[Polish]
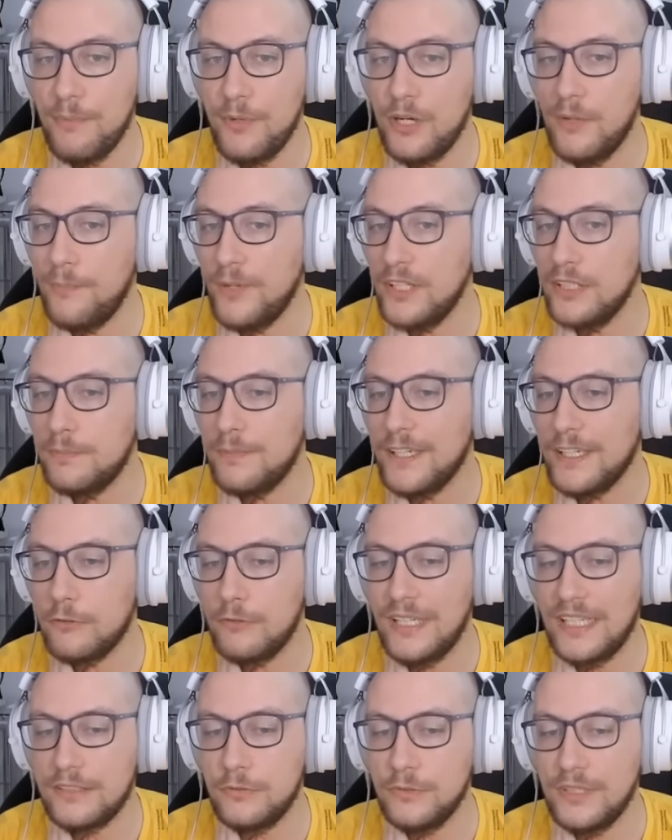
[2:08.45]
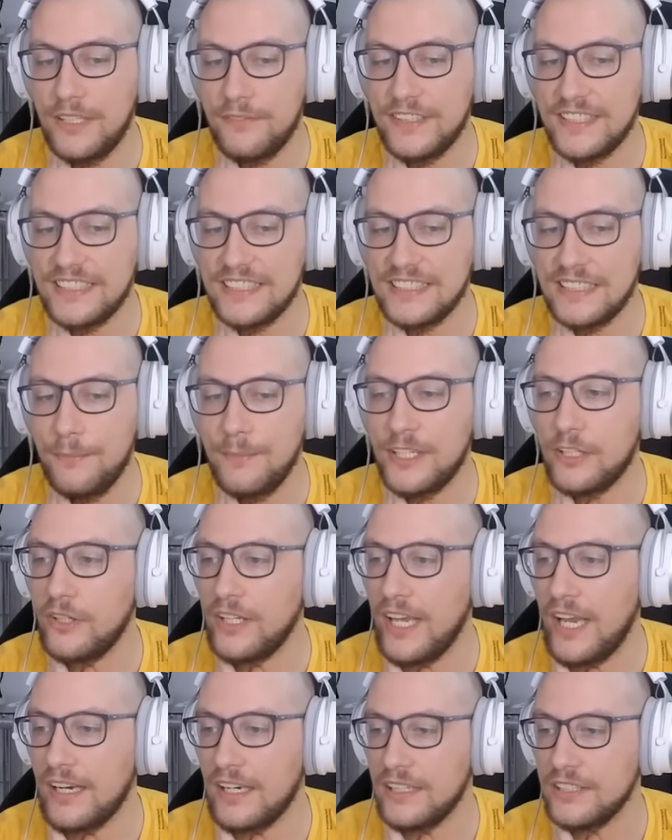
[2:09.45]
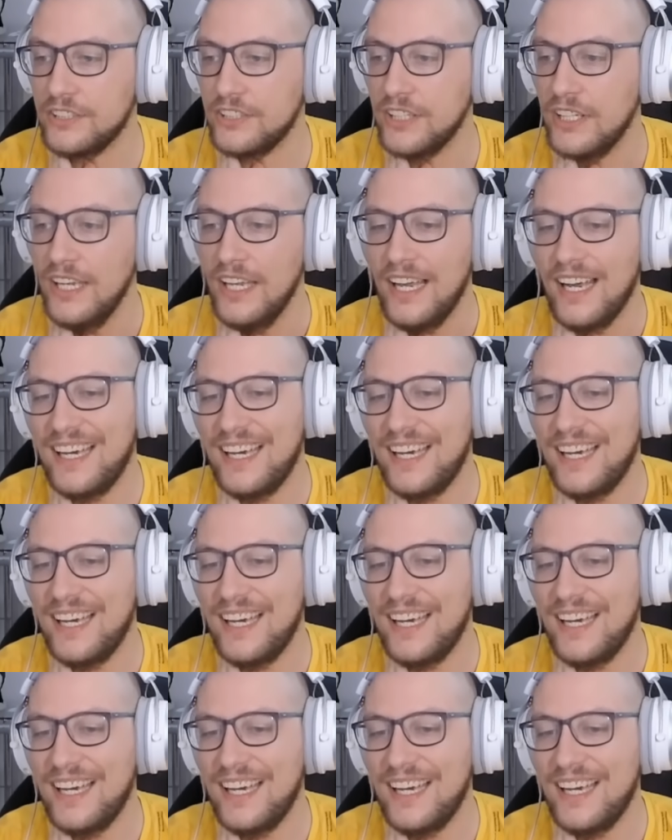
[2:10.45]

bo oponent ma króla tutaj, więc chcemy go jechać.